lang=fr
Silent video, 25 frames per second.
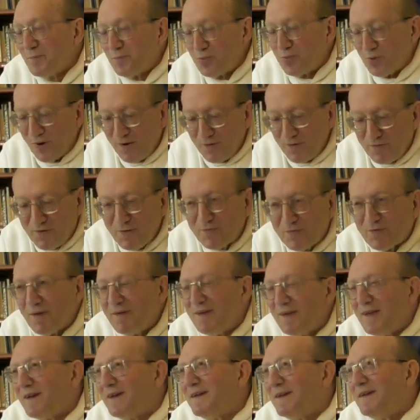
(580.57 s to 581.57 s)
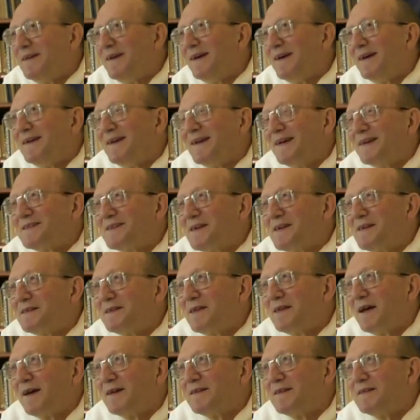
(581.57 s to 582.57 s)
pour les filles, vous savez, il y a, Sainte
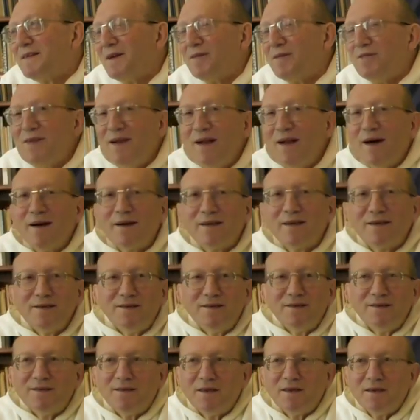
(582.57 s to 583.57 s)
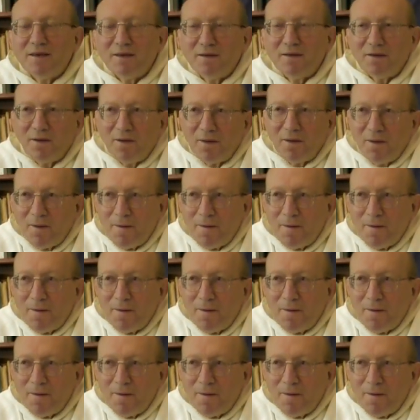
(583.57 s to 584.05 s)
Thérèse d'Avila qui disait,